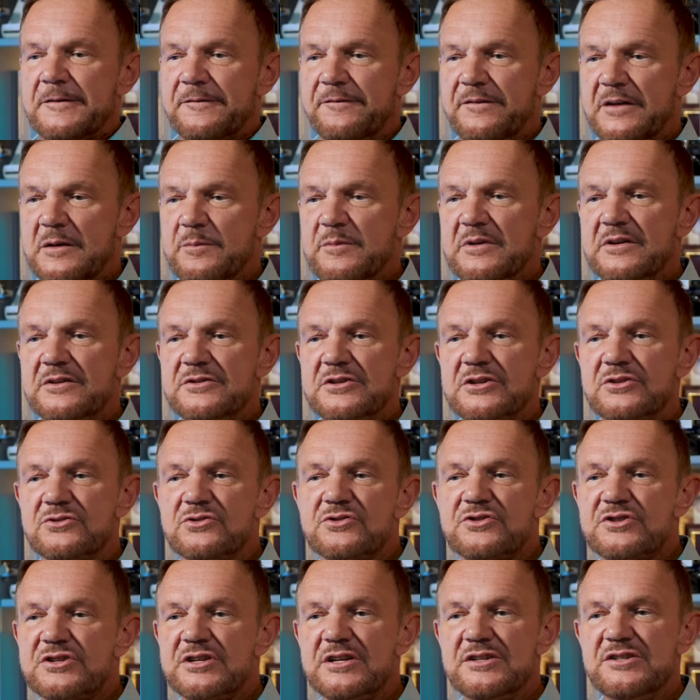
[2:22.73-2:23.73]
Filmy, gdzie
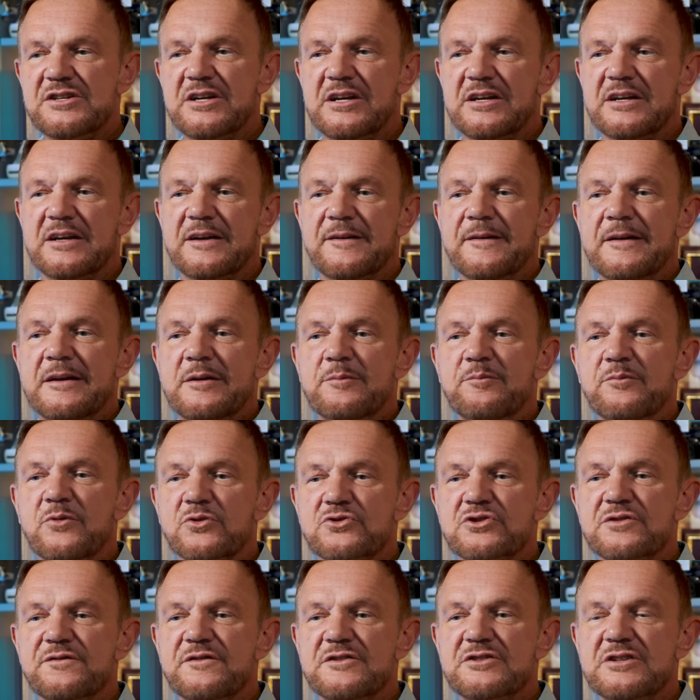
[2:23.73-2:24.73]
coś się dzieje.
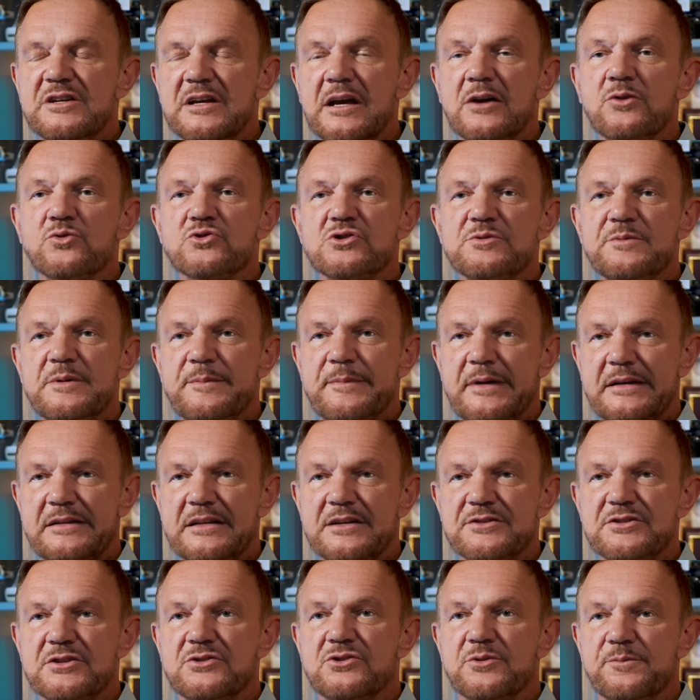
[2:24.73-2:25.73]
Oczywiście ja rozumiem,
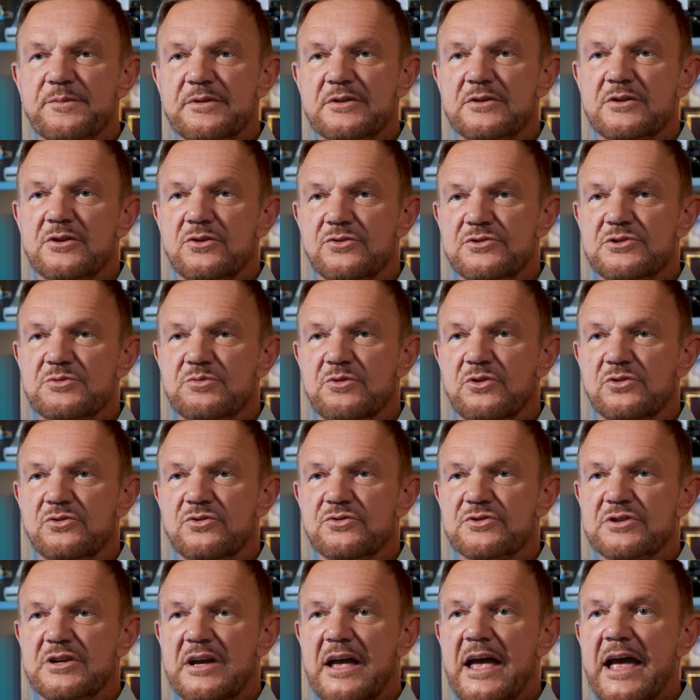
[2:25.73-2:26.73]
Ada, że sobie chodziło o
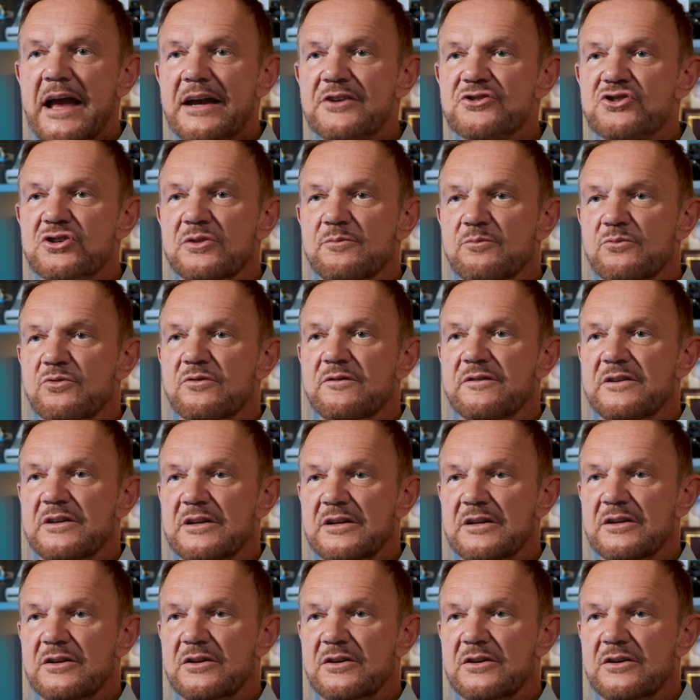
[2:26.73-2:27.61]
to, że action mówi,